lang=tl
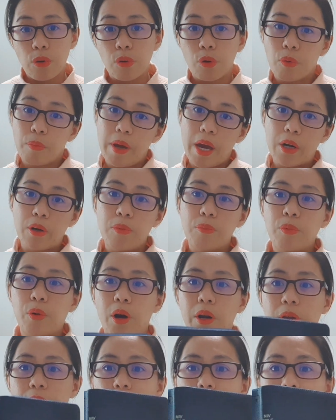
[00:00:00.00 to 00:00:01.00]
Kung meron po
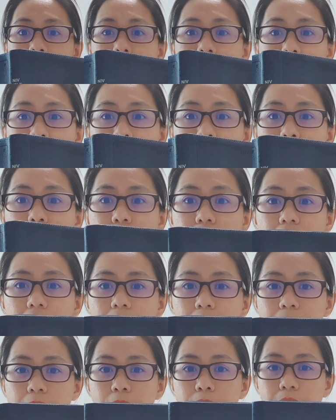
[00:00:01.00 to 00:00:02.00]
kayong
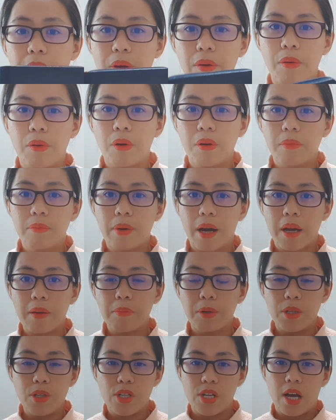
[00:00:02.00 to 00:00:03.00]
Bible, meron kayong
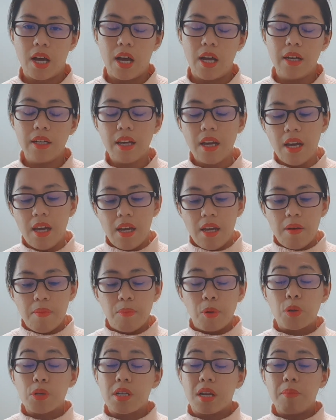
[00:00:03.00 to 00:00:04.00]
Bible dyan,
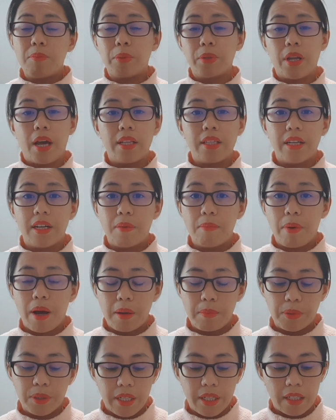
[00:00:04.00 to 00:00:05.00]
buksan po natin ang
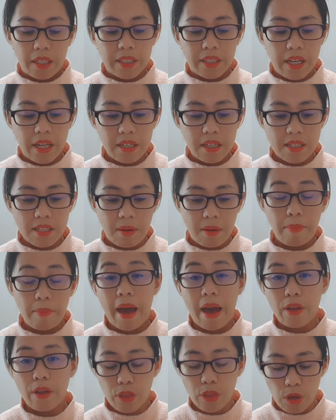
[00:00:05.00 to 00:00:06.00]
Bible natin sa
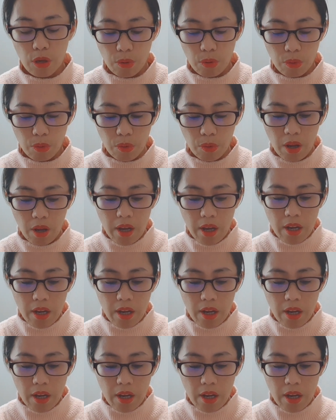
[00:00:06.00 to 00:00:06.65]
Matthew